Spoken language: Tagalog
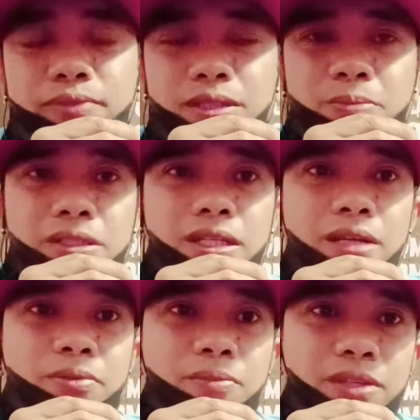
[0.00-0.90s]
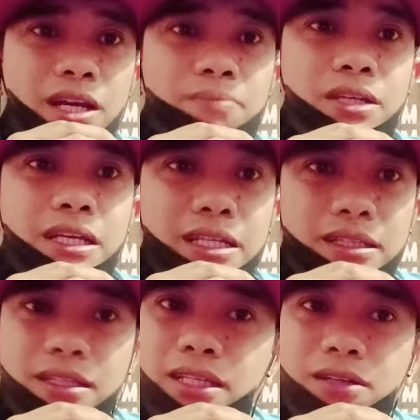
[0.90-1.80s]
especially from TFT
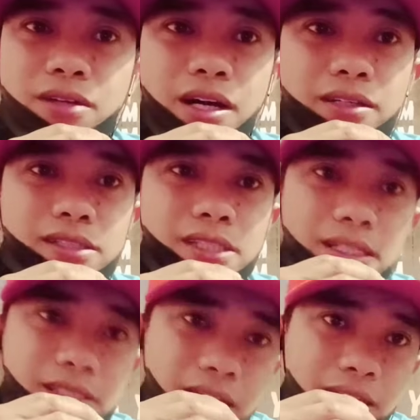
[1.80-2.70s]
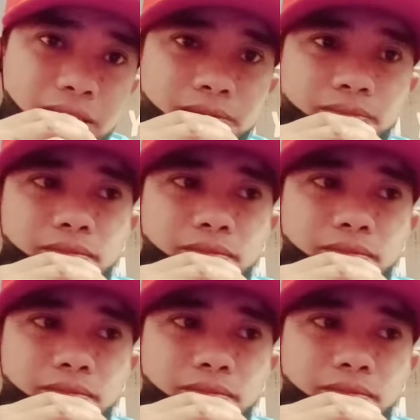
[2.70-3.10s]
Elite. Hindi ko na kayo isa-isahin.